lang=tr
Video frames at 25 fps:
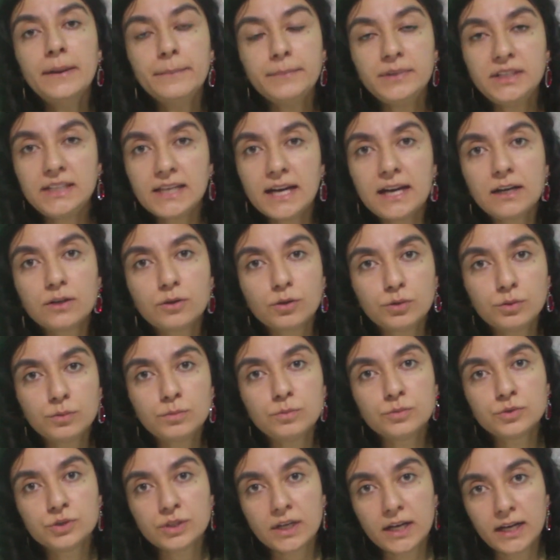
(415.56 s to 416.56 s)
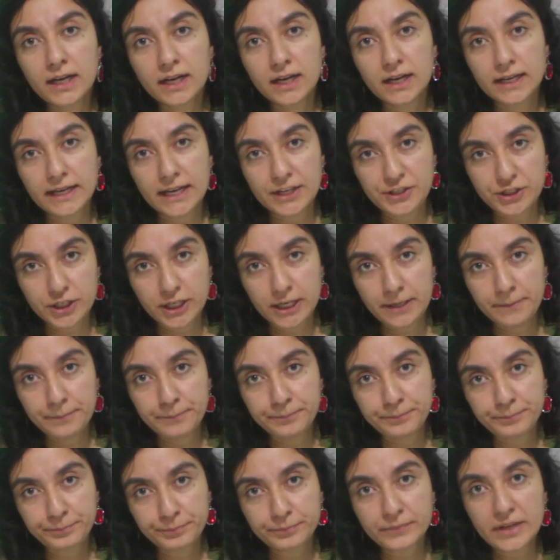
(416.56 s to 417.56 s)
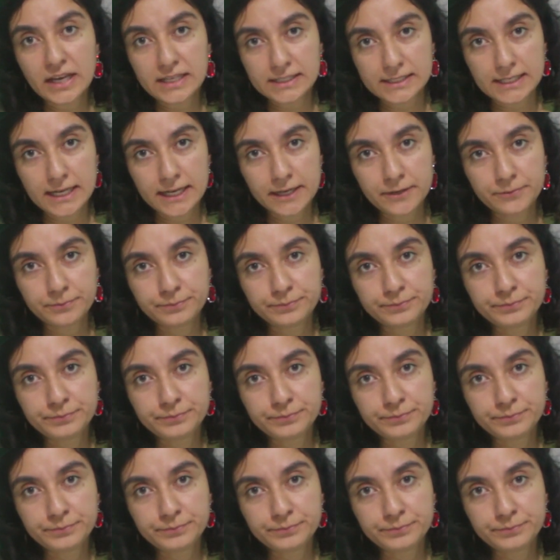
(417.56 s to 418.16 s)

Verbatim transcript: Bir diğer konumuza geçelim. Nazar.